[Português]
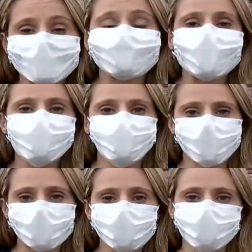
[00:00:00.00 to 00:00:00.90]

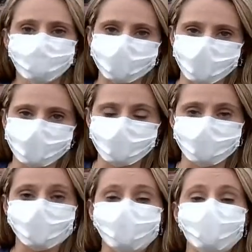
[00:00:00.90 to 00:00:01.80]
taxar empresas
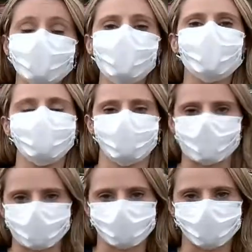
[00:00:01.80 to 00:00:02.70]
que atuam no
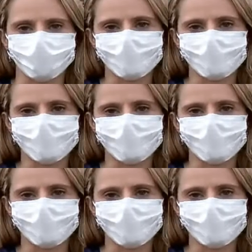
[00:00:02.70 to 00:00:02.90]
bairro.